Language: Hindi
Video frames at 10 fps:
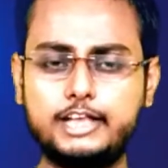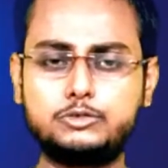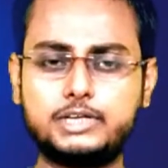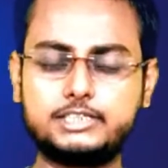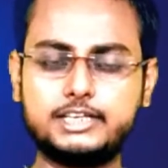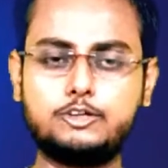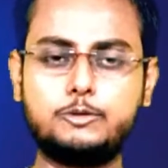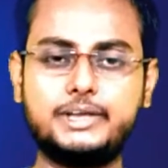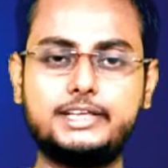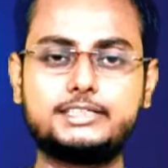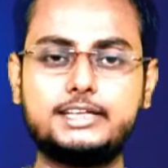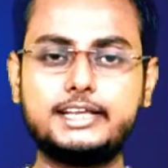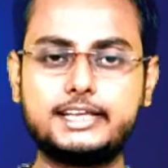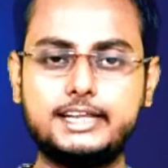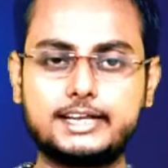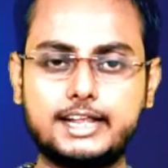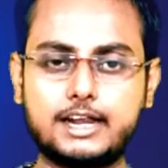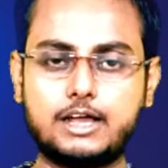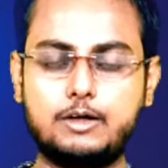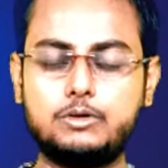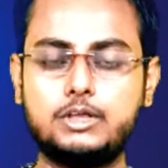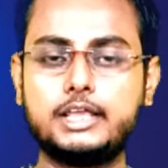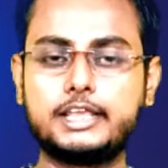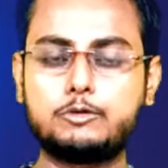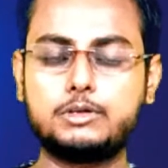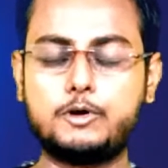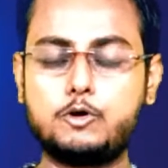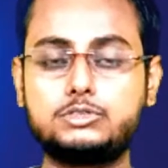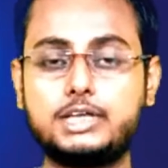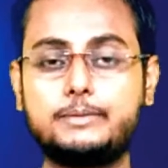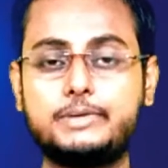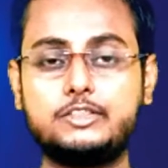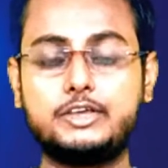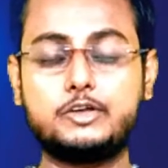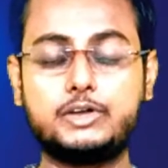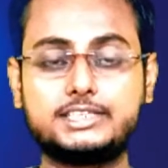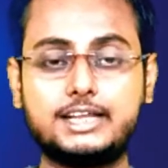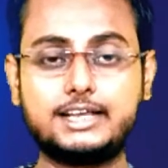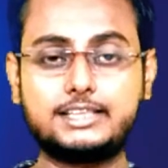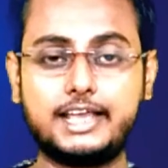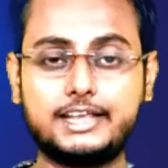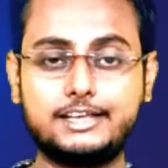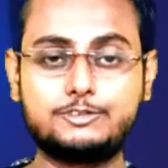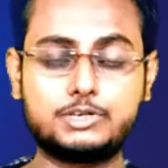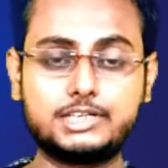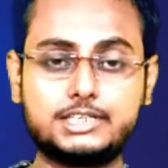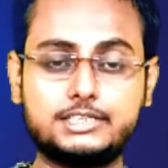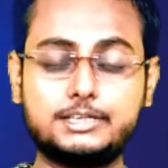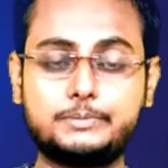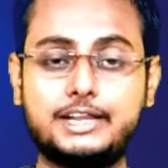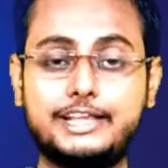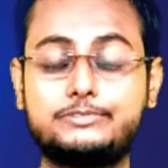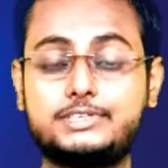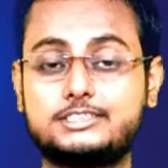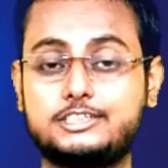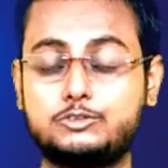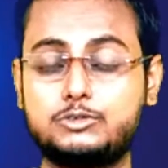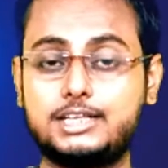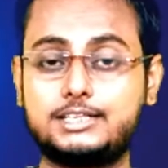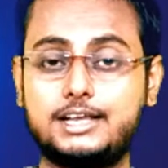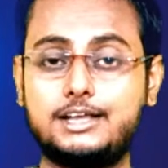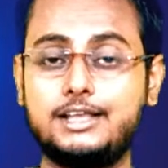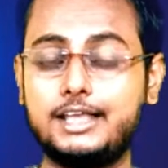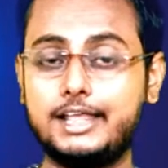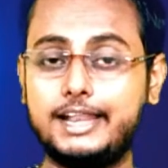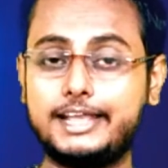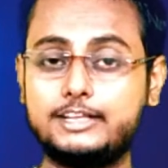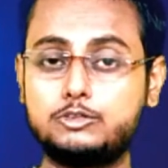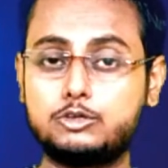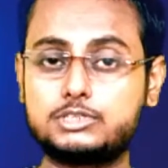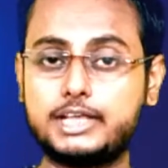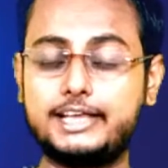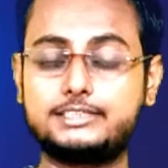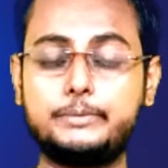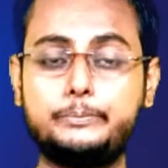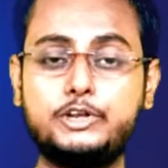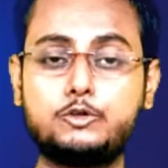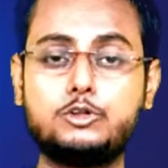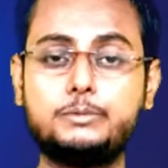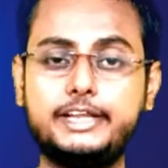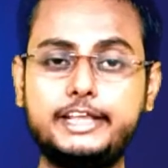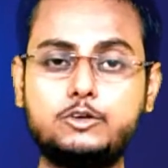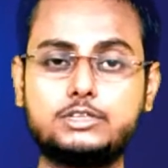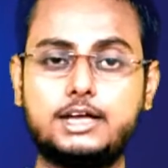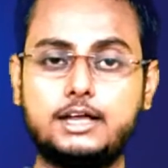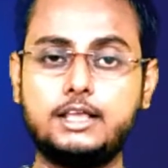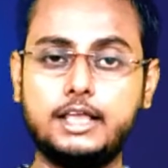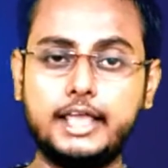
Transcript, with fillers: एजुकेशन को मैं इसलिए क्लियर कर रहा हूँ क्योंकि बहुत सारे बंदे को ऐसा लगता है कि एजुकेशन से अपना लाइफ सक्सेस हो जाता है लेकिन दोस्त ऐसा बिल्कुल भी नहीं होता